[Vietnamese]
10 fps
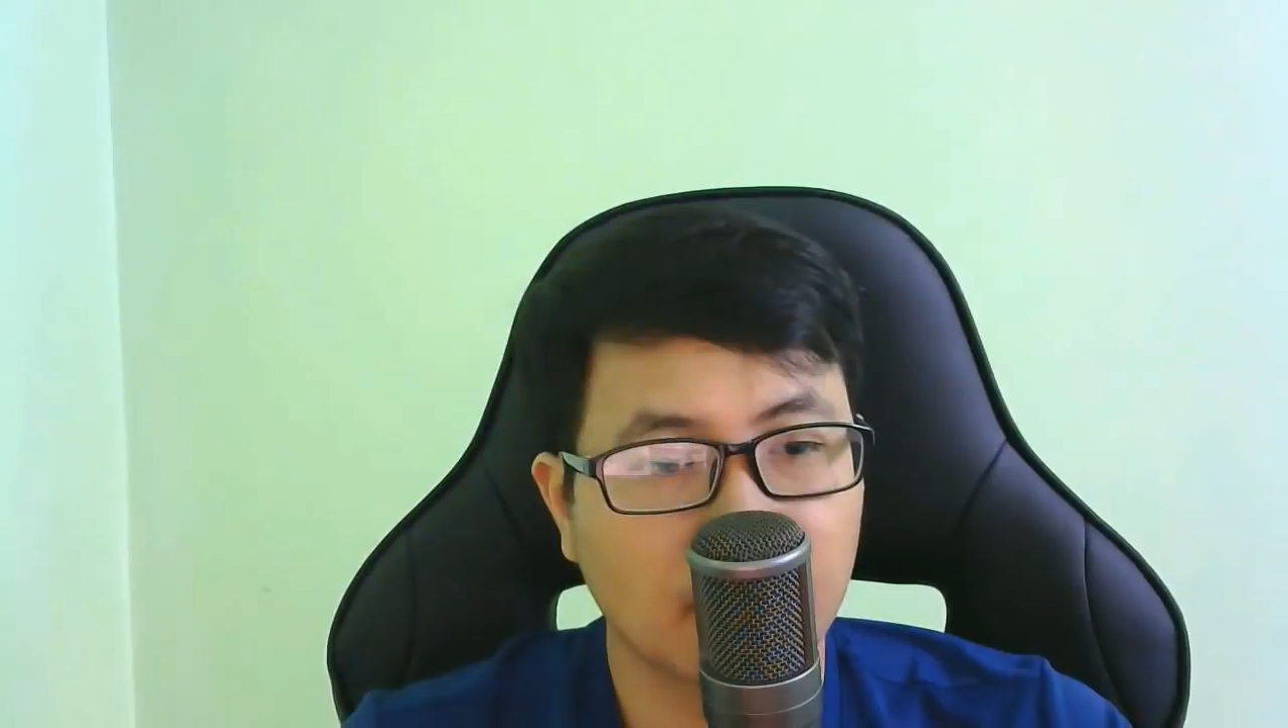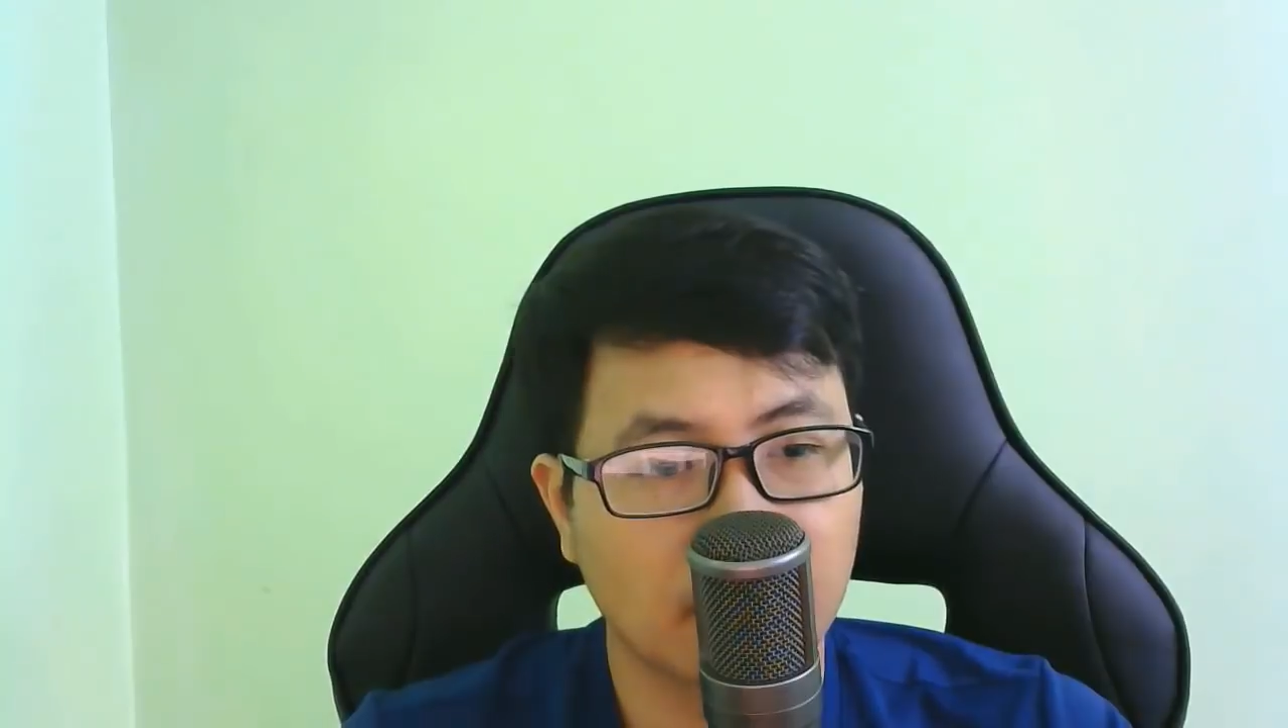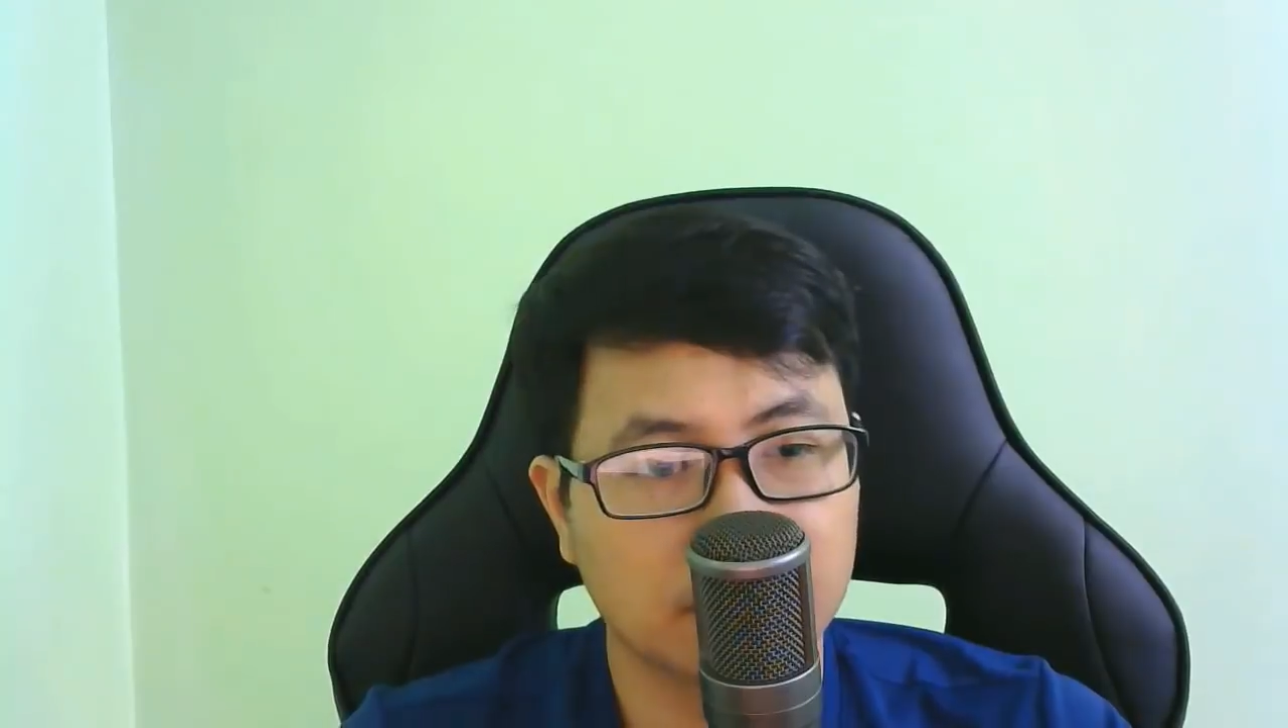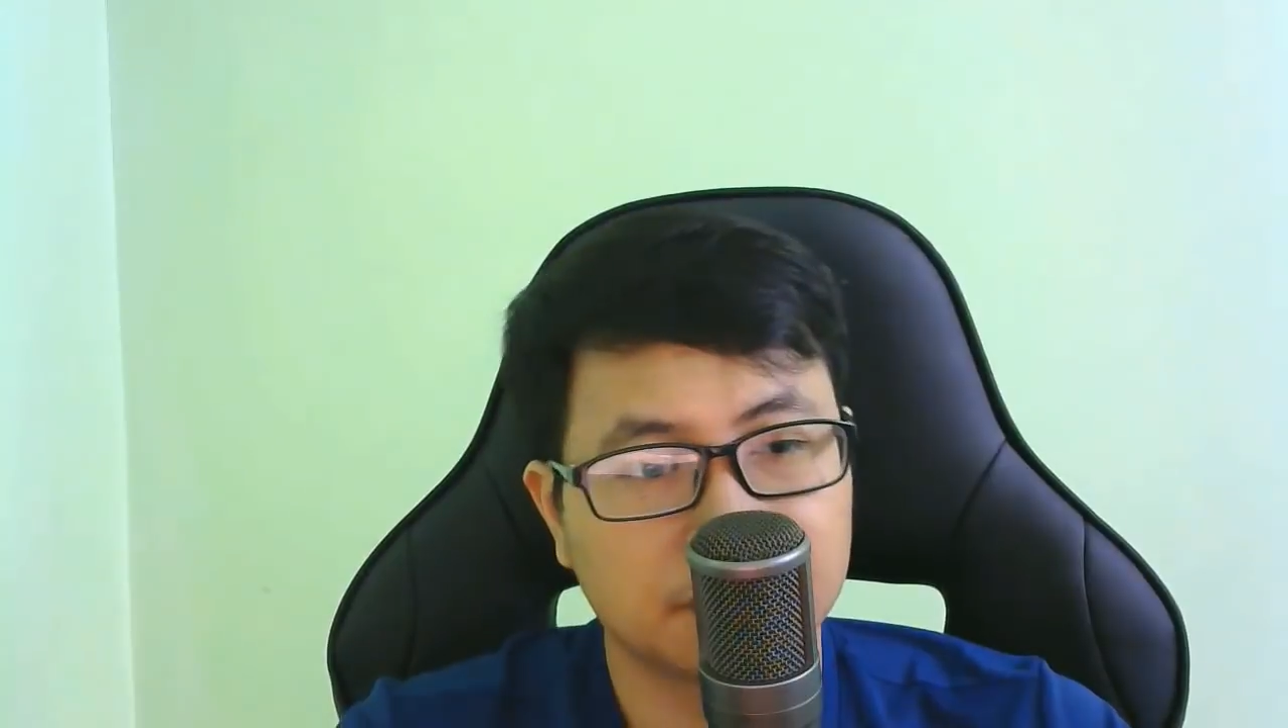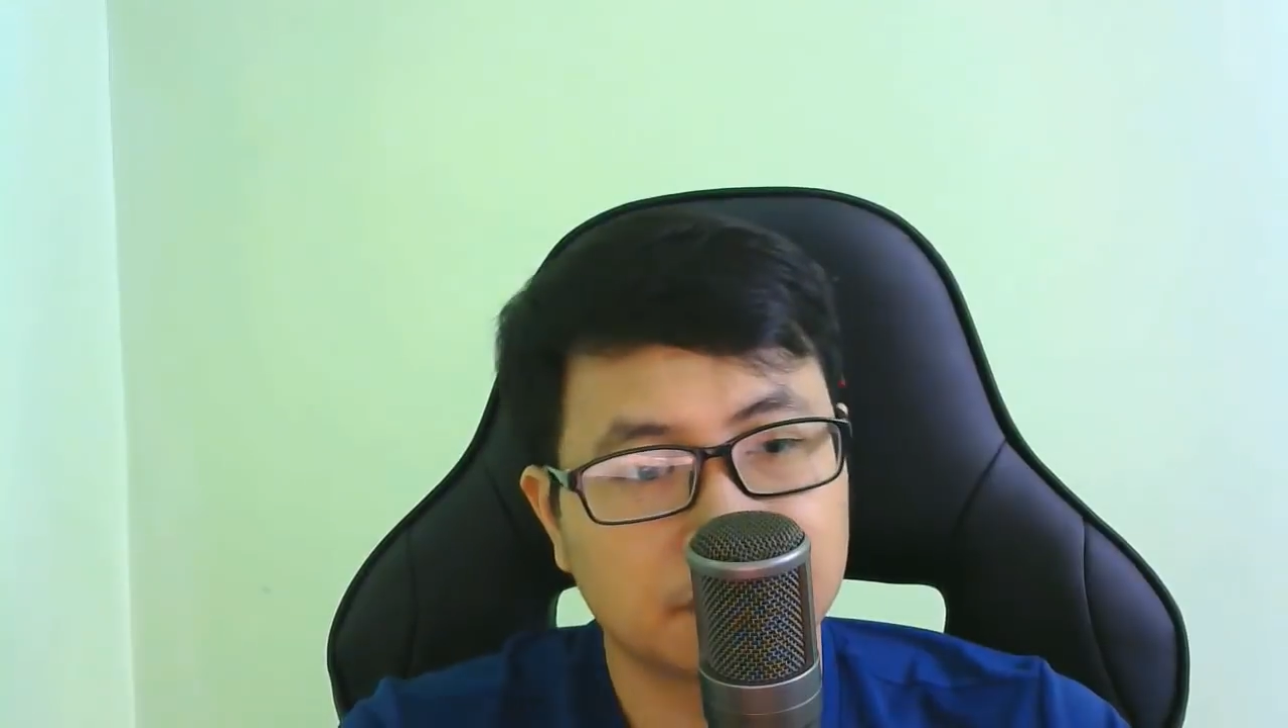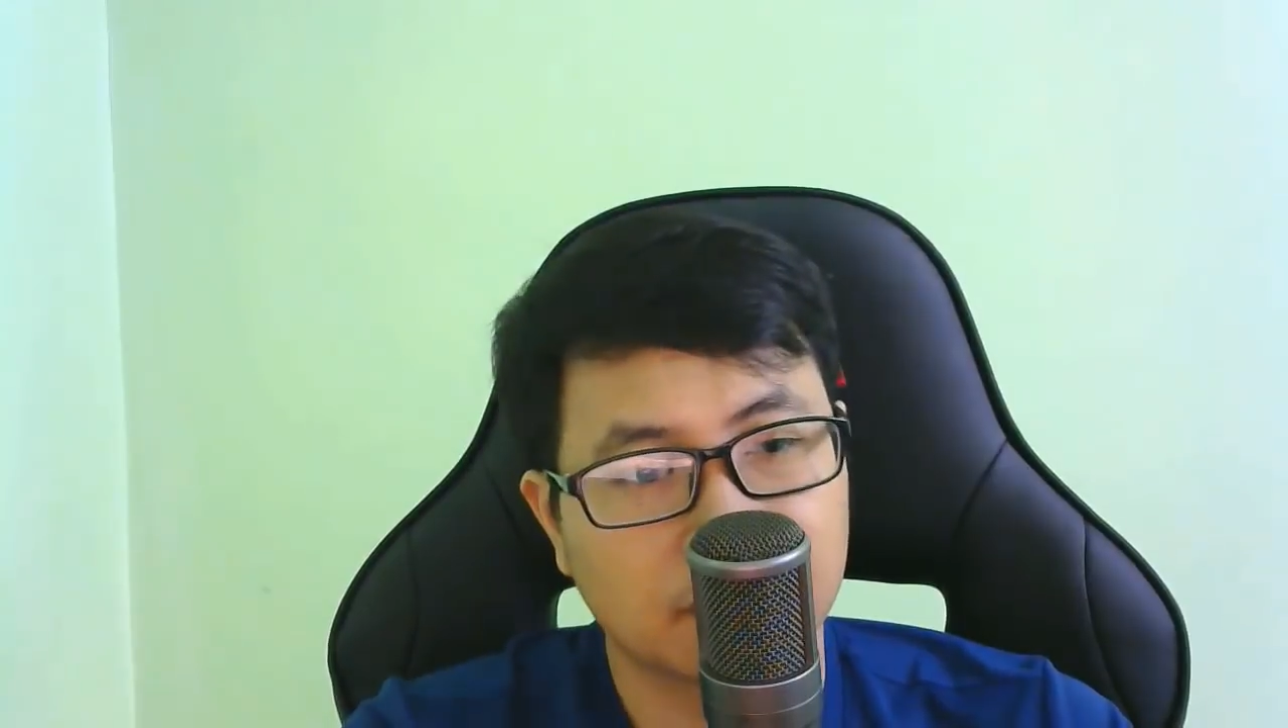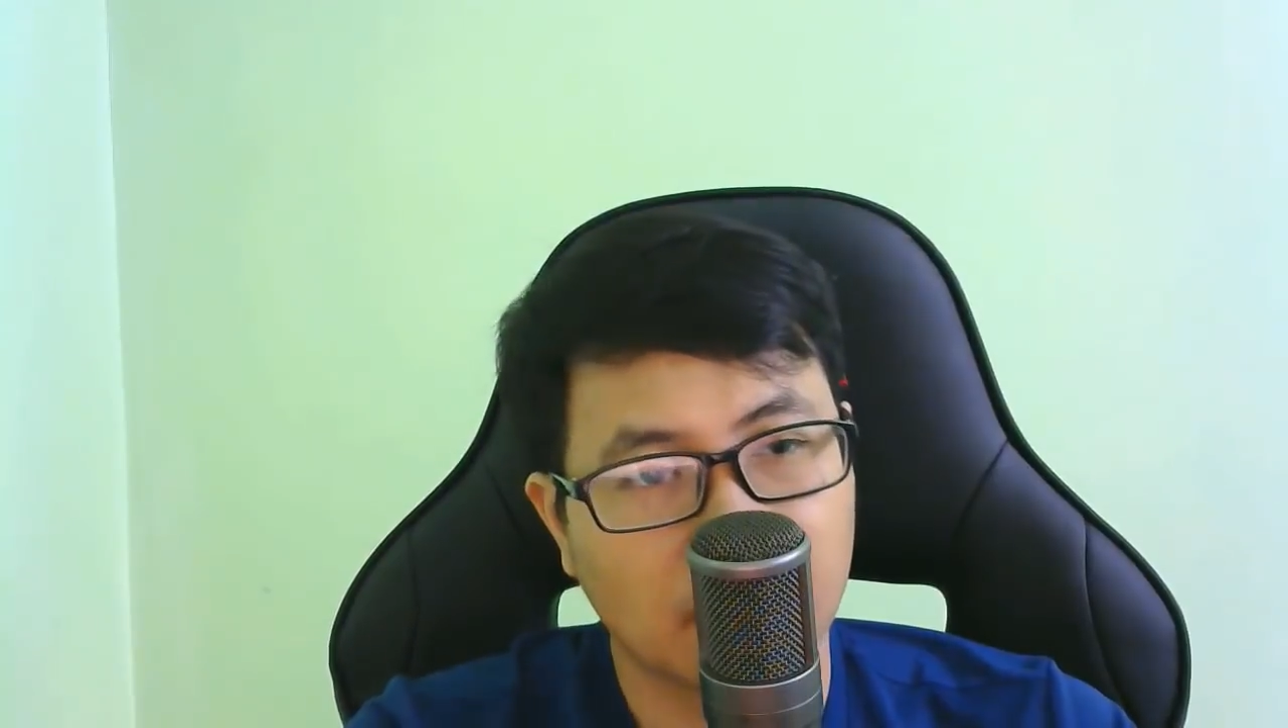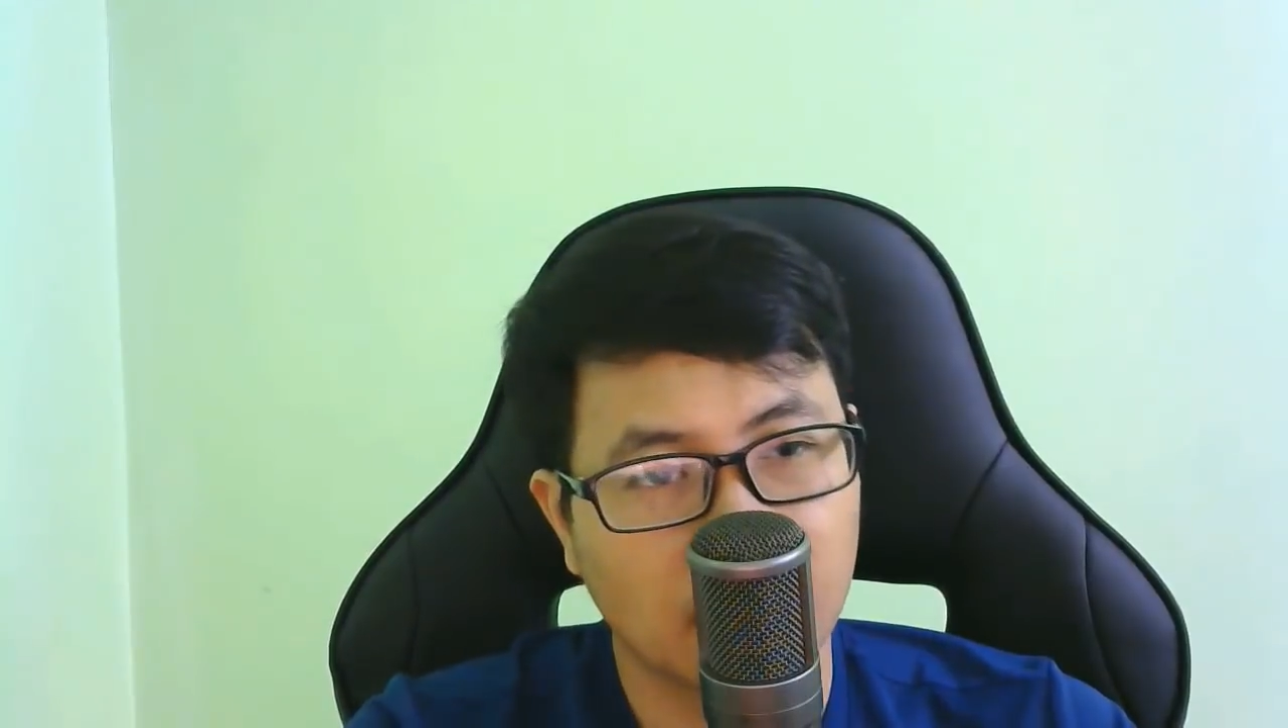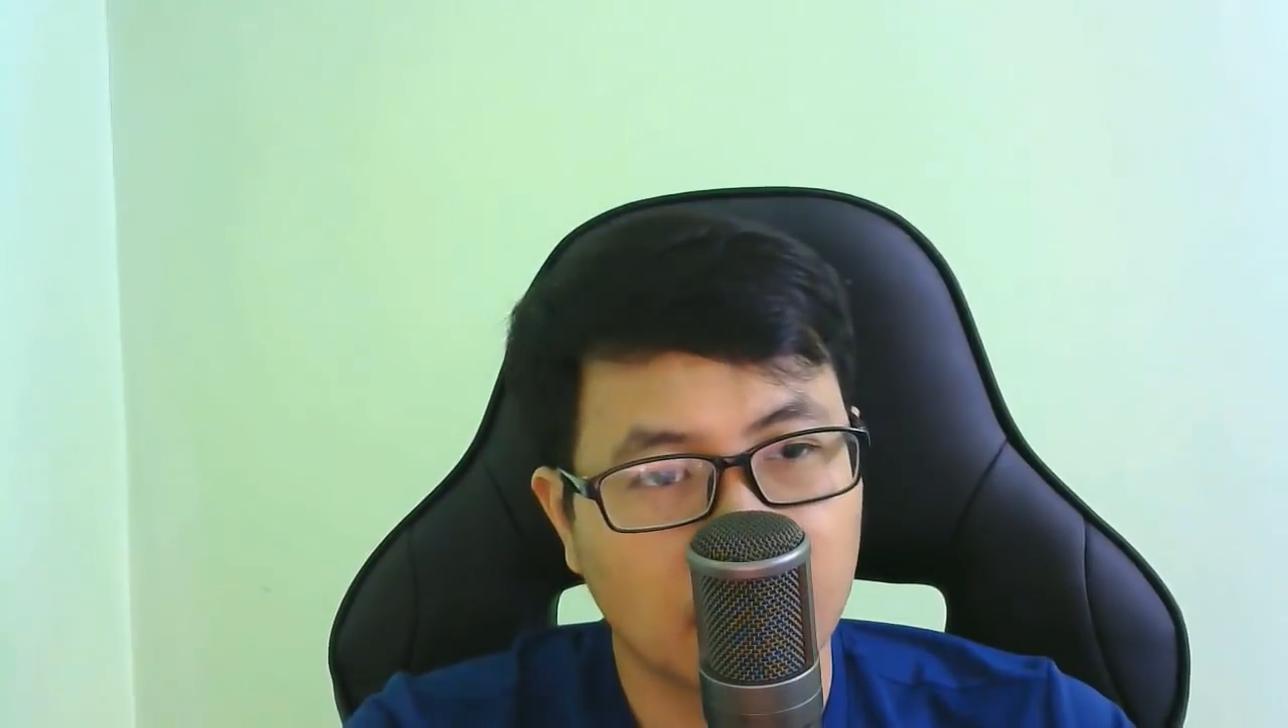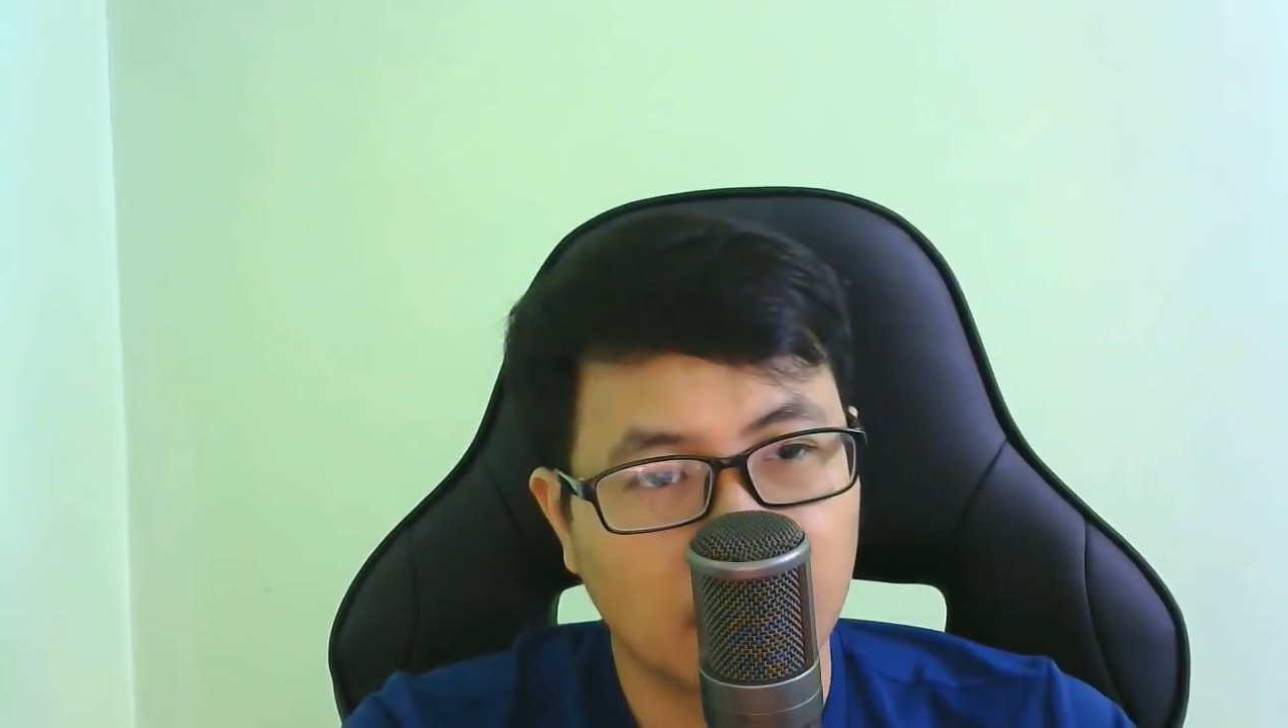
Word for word: hắn chỉ cười nhạt,